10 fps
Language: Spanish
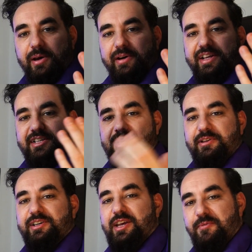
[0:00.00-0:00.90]
Bienvenidos
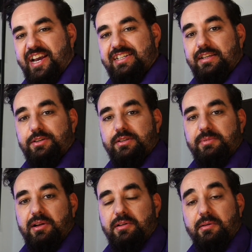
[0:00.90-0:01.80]
amigos y amigas de
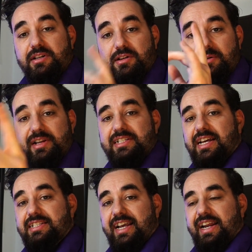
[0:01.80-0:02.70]
YouTube y el universo que venís
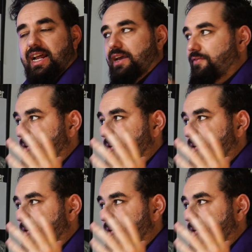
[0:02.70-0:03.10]
a este canal a